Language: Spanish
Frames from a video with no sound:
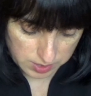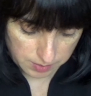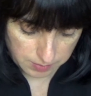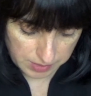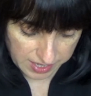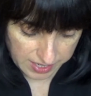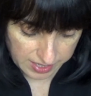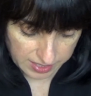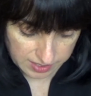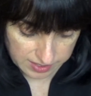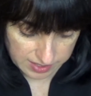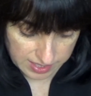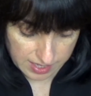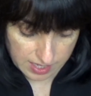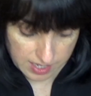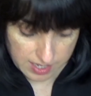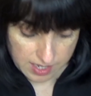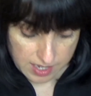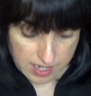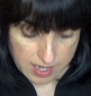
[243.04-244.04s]
hablar
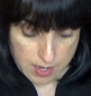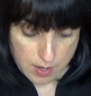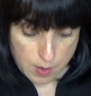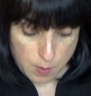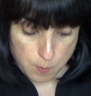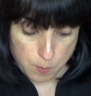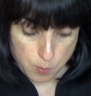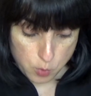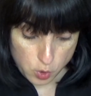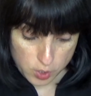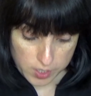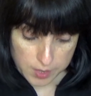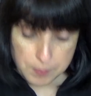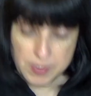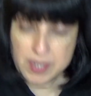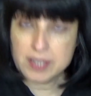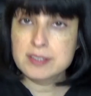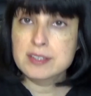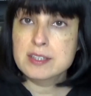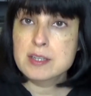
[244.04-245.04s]
de
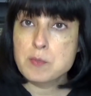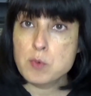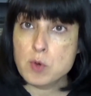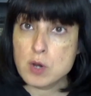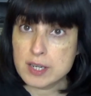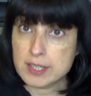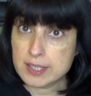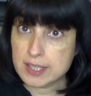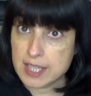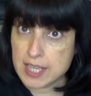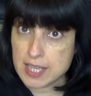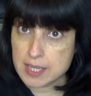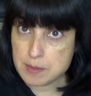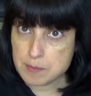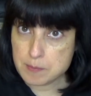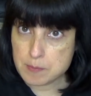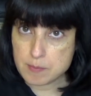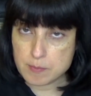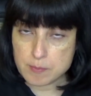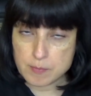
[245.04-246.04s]
Boogeyman de Board
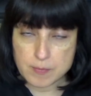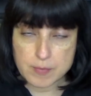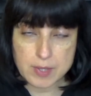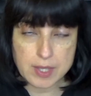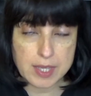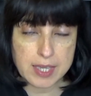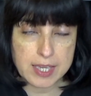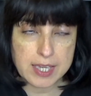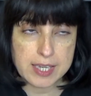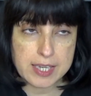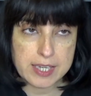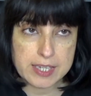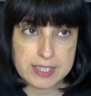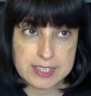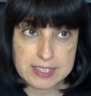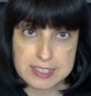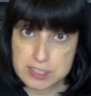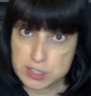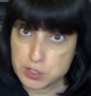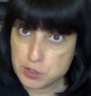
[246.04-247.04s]
Game.
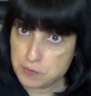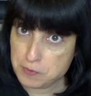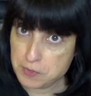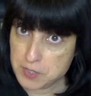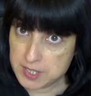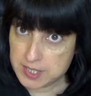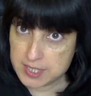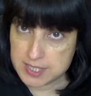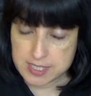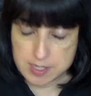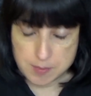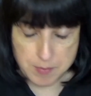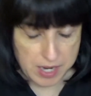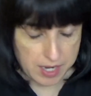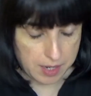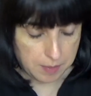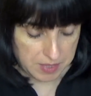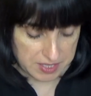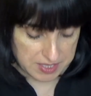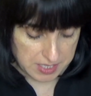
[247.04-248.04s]
Eh, este fin de
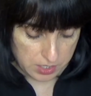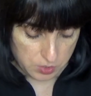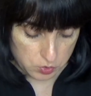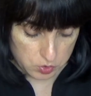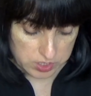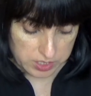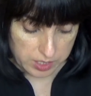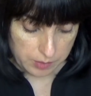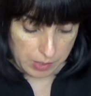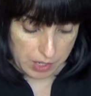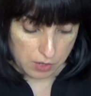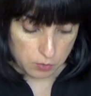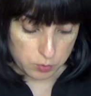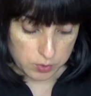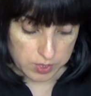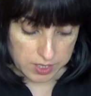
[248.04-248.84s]
semana pasado estaba a un